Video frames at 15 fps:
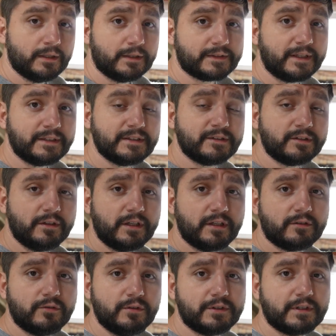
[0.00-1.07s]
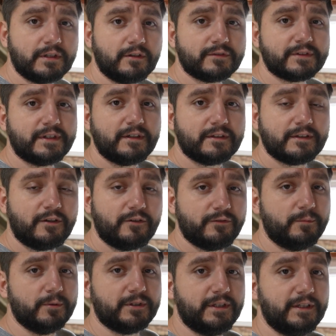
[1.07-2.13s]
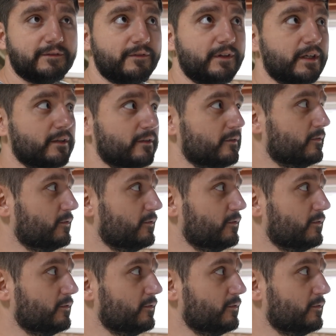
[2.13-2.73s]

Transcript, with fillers: Das Ganze soll ja natürlich dann aufs Dach drauf montiert werden.